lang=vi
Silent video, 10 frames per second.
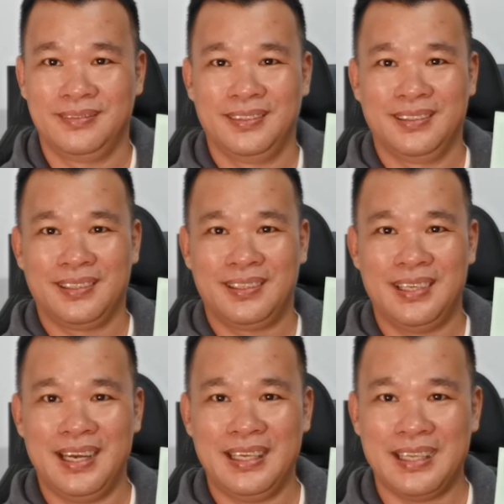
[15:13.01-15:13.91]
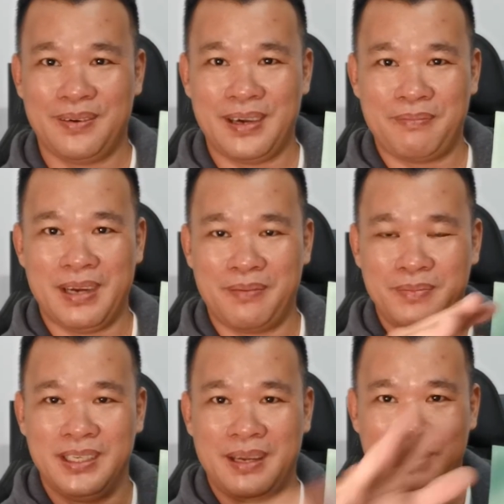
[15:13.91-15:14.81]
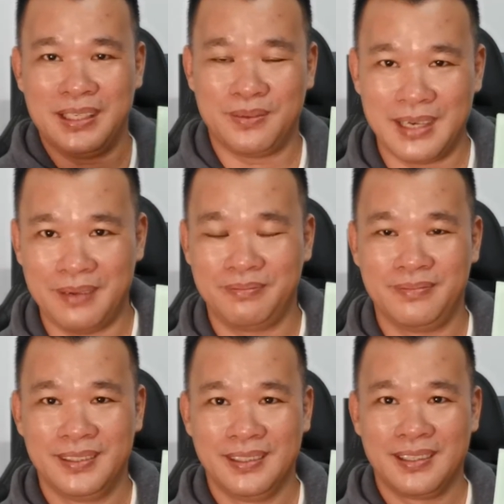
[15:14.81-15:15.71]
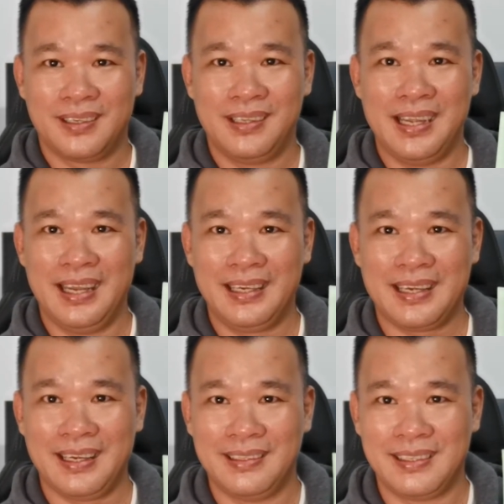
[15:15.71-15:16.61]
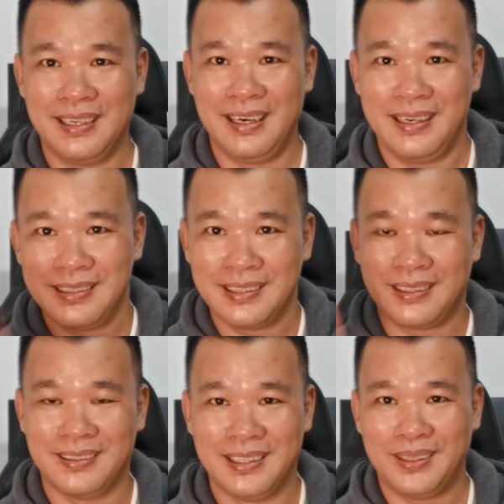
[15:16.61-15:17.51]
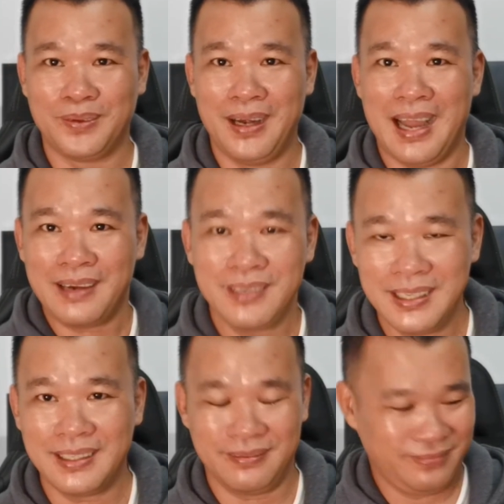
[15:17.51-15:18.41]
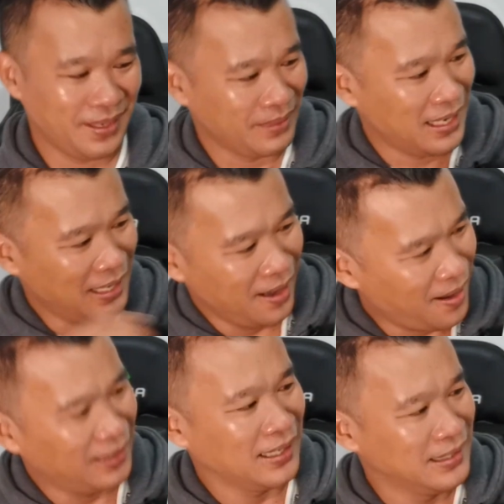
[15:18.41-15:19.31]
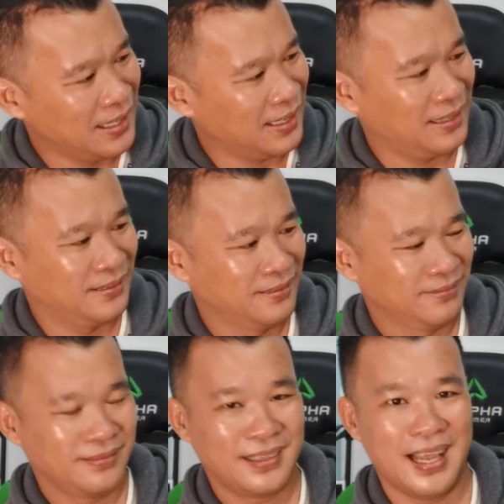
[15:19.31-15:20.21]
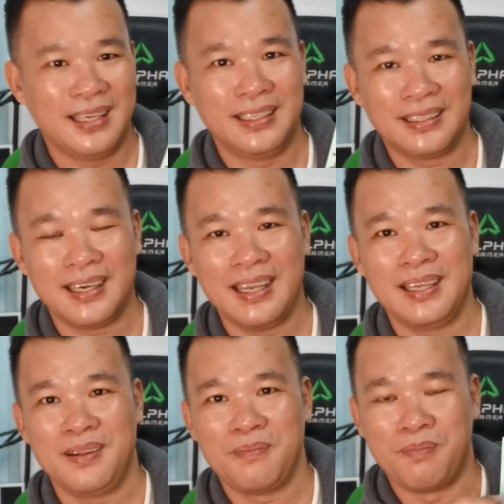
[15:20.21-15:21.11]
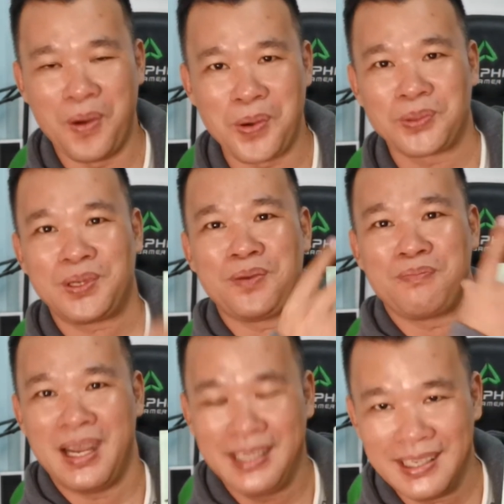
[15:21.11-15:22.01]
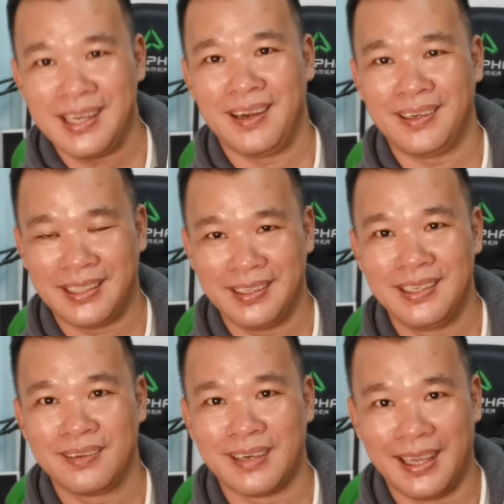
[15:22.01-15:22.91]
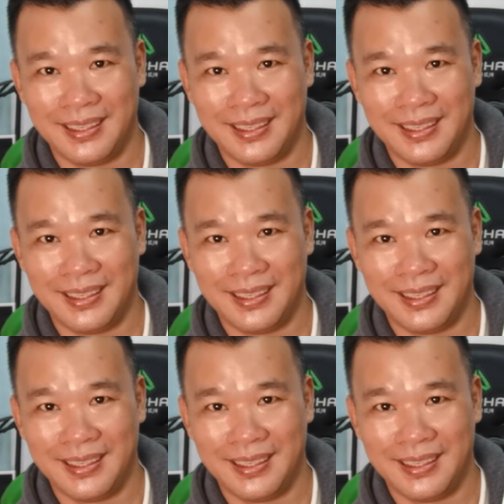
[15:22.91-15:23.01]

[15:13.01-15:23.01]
có thể lấy nhau 5 năm 10 năm 20 năm có thể các anh chị lớn hơn tôi ở tuổi lão niên chúng ta hãy đo thử coi là hiện nay một trong bảy cái loại tình yêu này